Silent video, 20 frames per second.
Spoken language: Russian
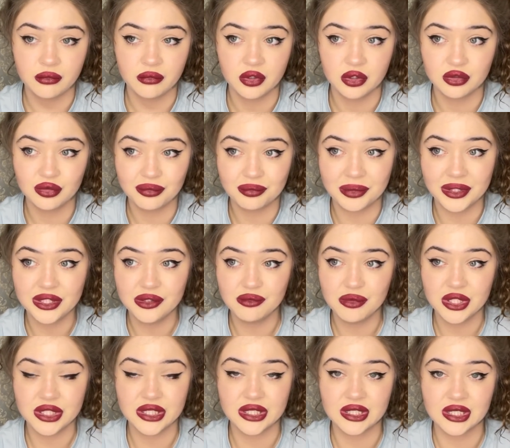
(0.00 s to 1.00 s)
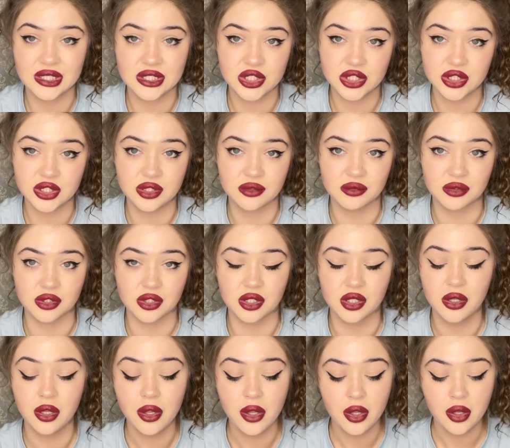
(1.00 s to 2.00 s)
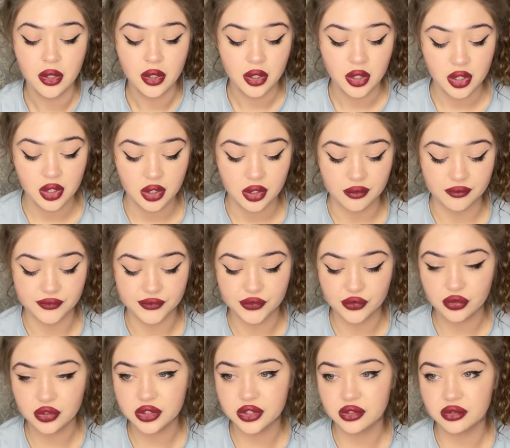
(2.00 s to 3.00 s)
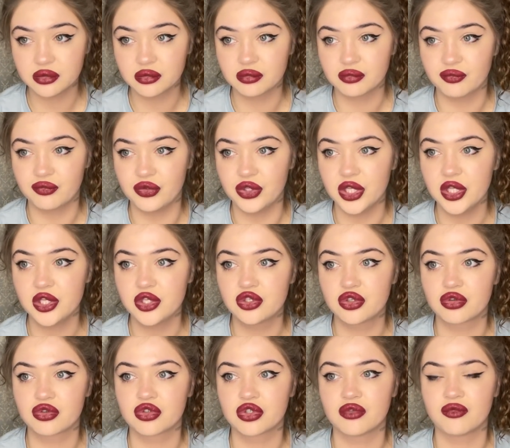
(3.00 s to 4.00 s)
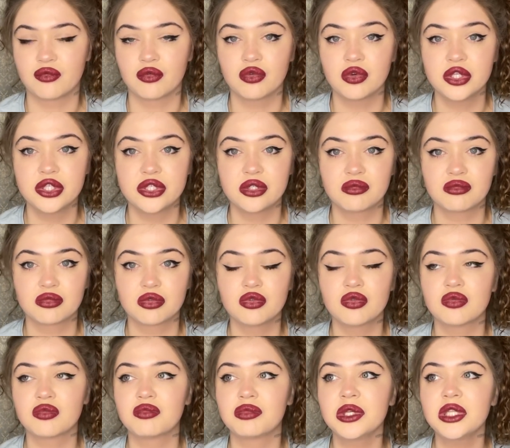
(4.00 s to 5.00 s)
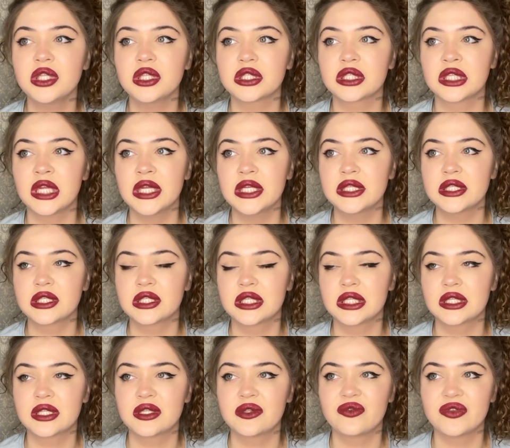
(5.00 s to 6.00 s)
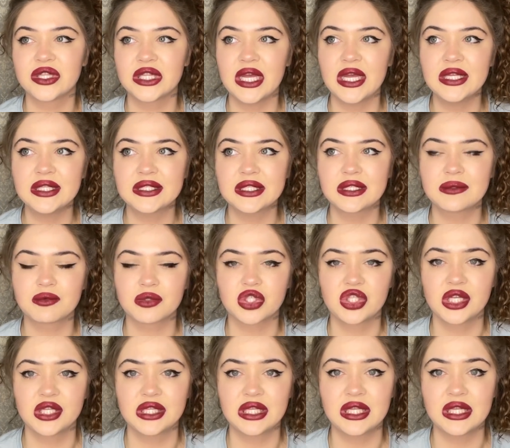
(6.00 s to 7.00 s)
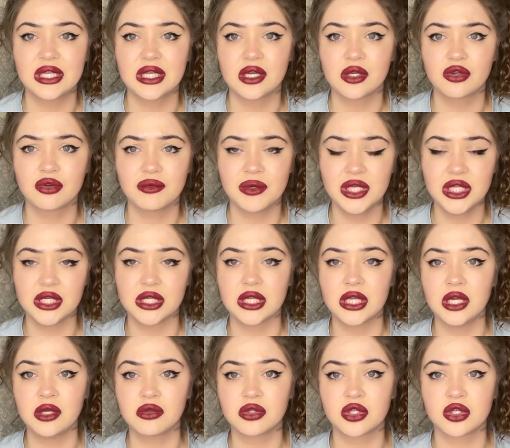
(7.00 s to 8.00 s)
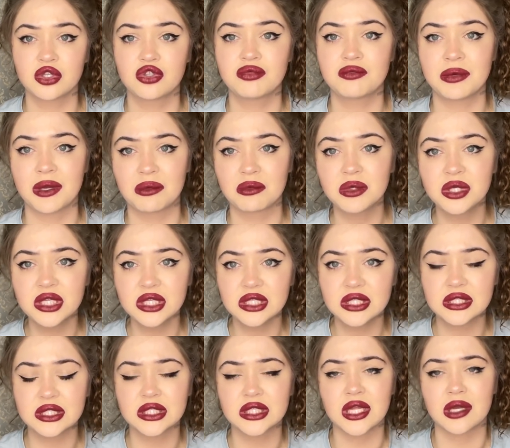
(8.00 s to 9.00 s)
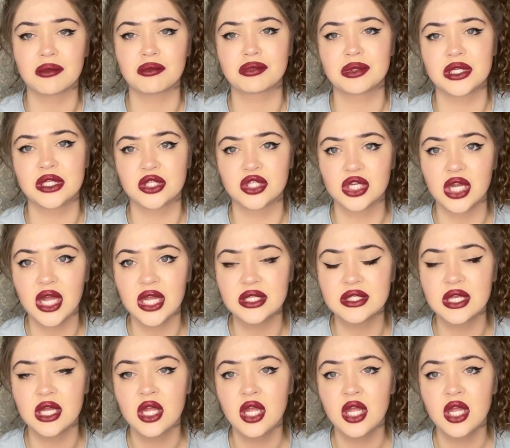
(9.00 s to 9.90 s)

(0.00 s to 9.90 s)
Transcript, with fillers: Ну, поэтому я так и рассчитывала. В итоге вечер уже 8, ну, было, знаете, где-то 12 после отеля. Я говорю, Валер, я вот хочу помыться, там, полежать.